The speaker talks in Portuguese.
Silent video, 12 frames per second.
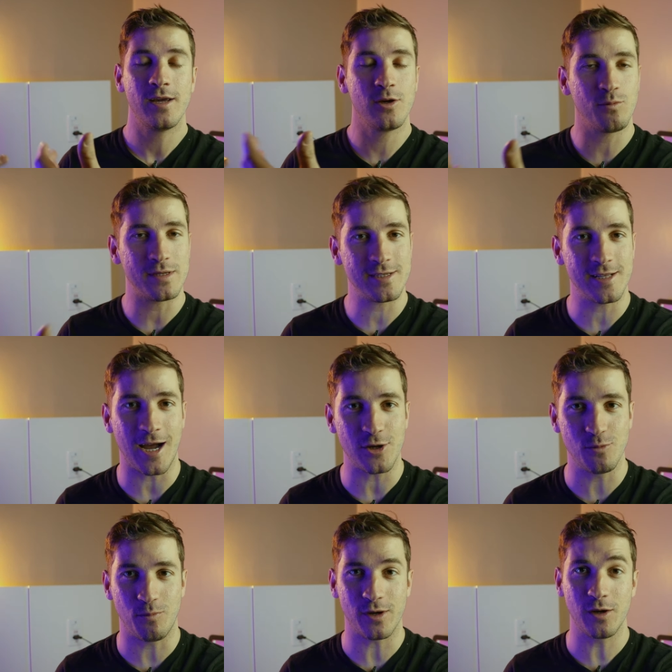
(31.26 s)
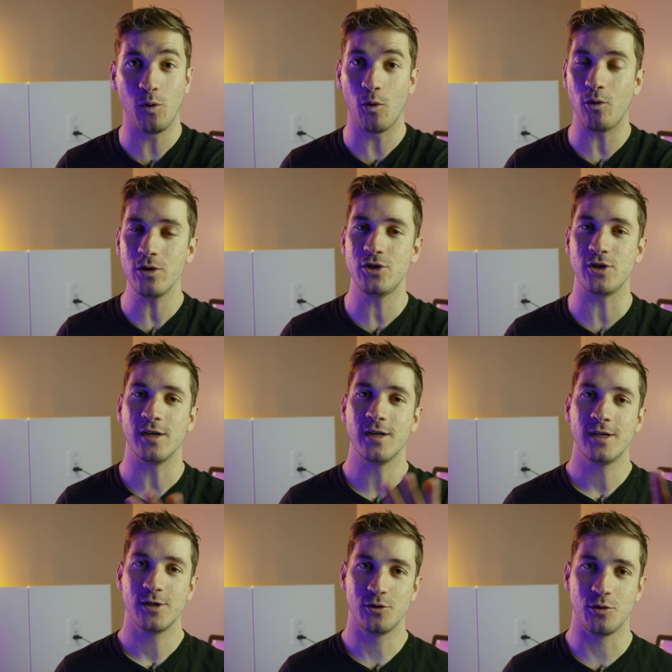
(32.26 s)
em uma cidade um pouquinho longe
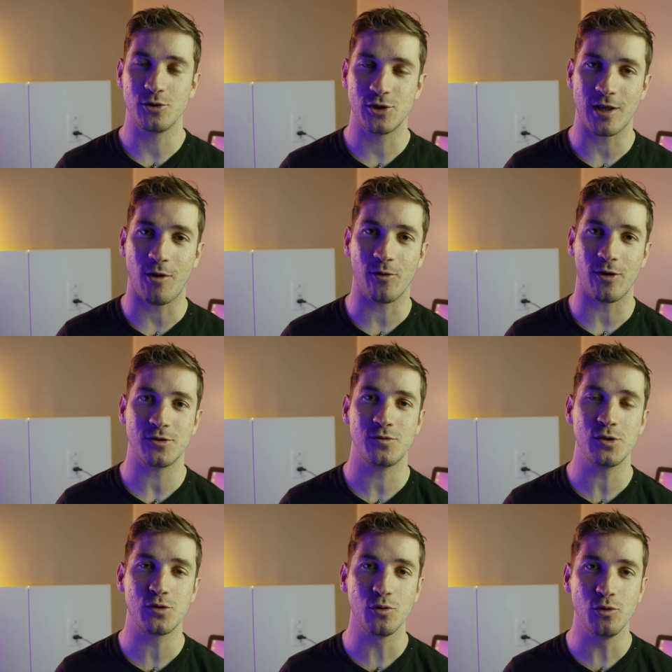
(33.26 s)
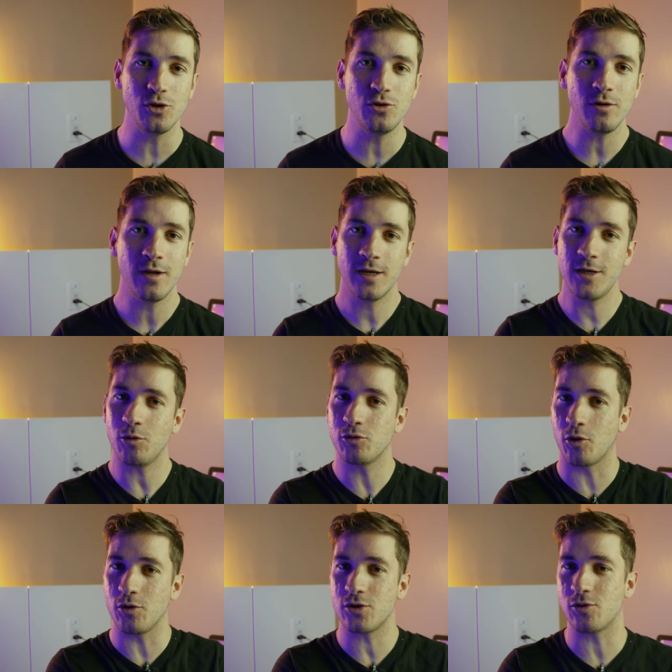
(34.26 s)
de onde está o nosso estúdio e eu
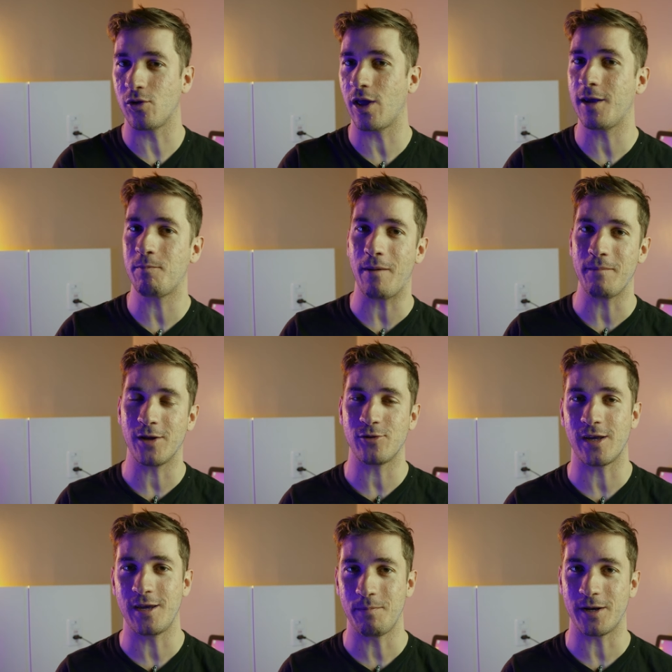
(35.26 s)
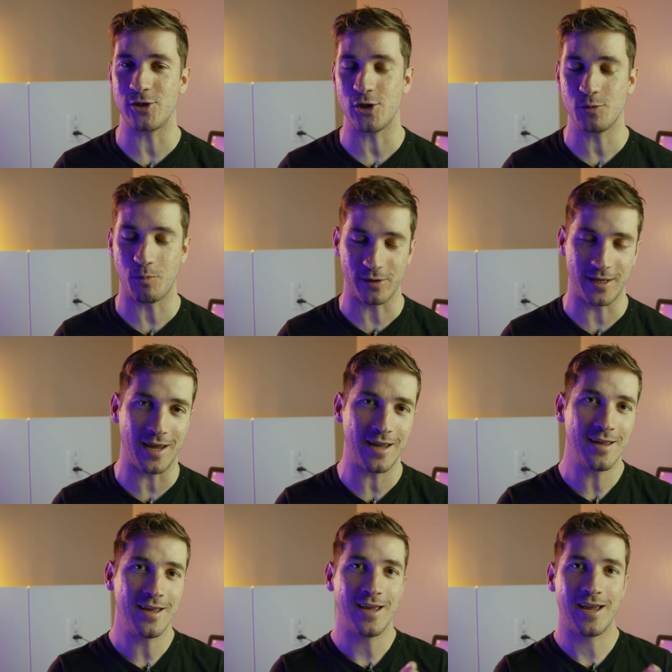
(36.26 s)
trouxe todo o equipamento aqui para a gente
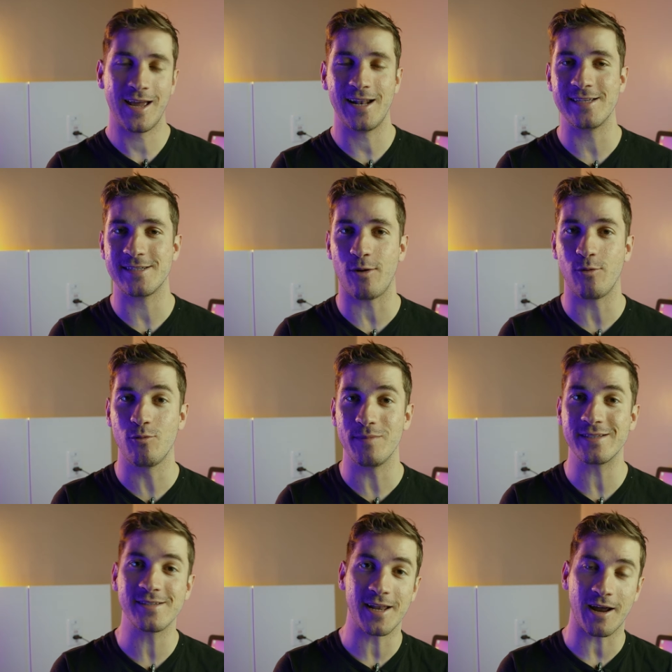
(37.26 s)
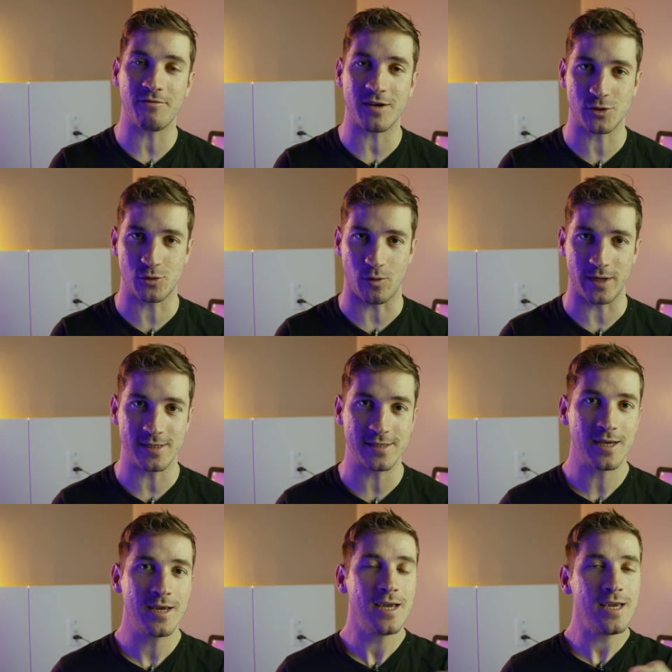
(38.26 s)
poder realizar algumas
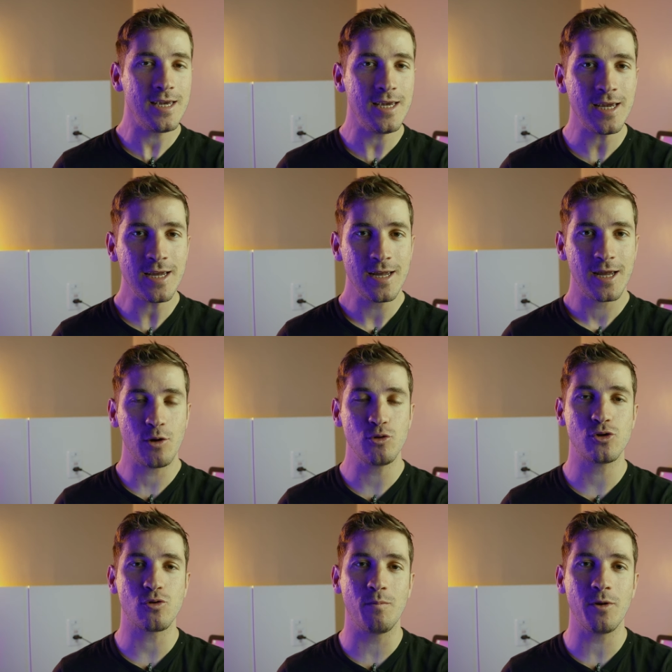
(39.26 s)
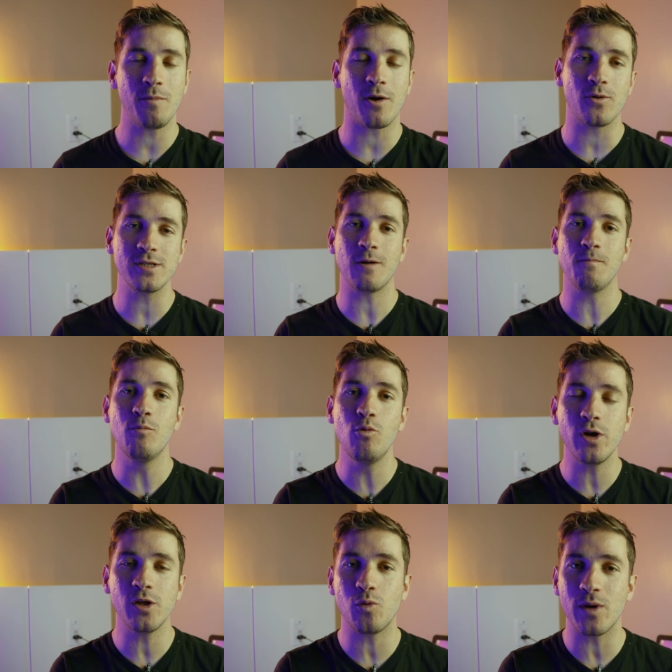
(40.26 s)
gravações. E eu descobri uma coisa
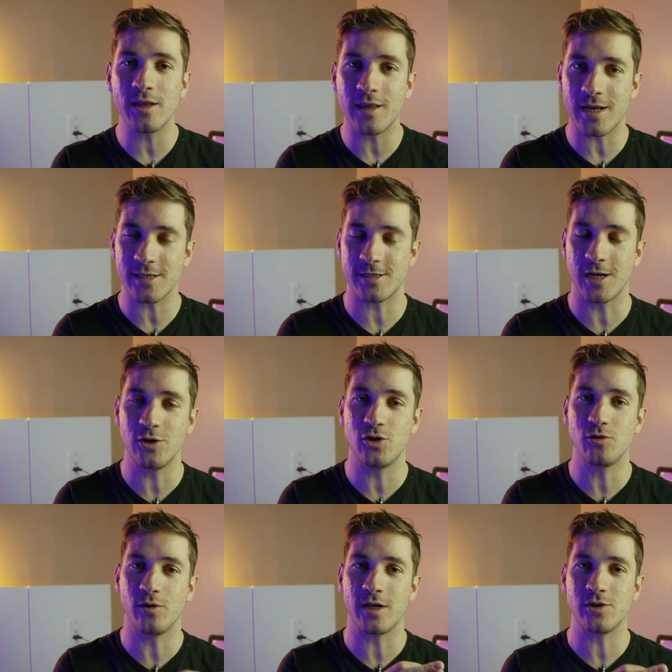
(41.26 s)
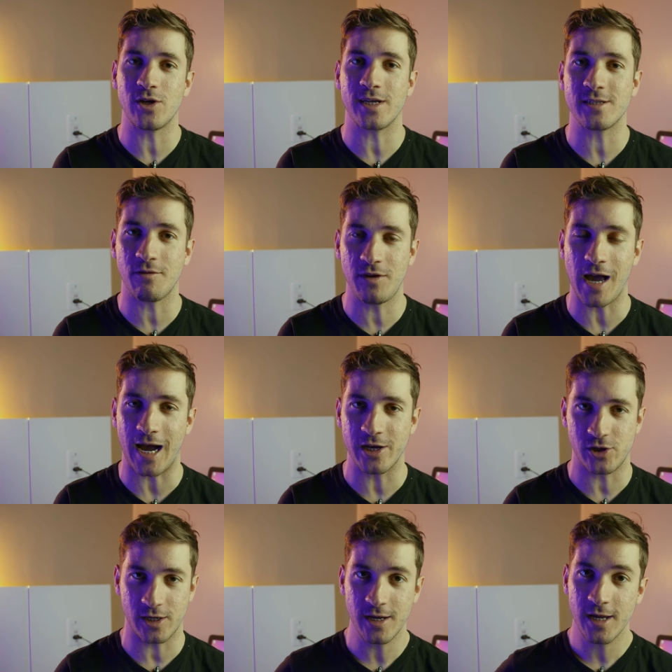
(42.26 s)
muito interessante durante essa
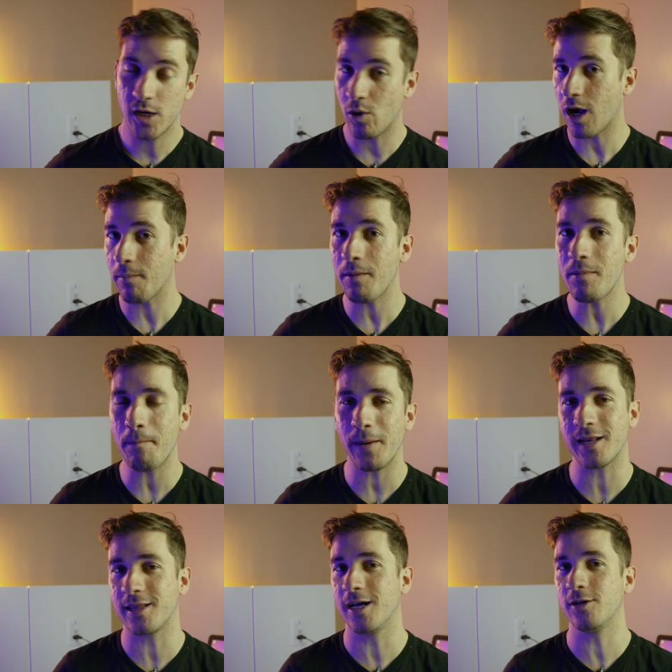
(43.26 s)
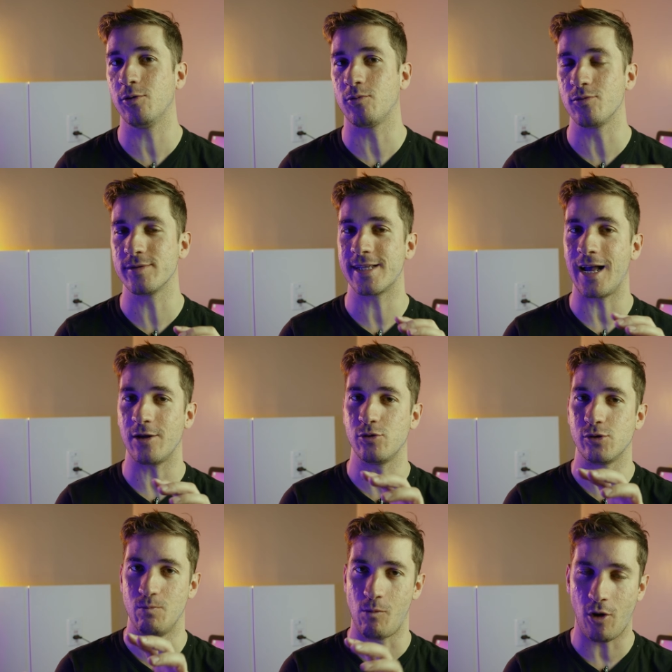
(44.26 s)
viagem. Eu acabei me apertando com os
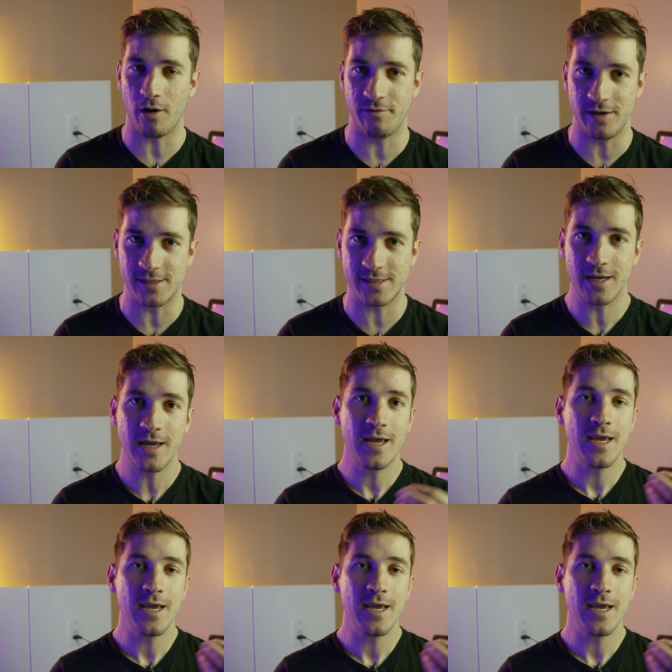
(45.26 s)
dados móveis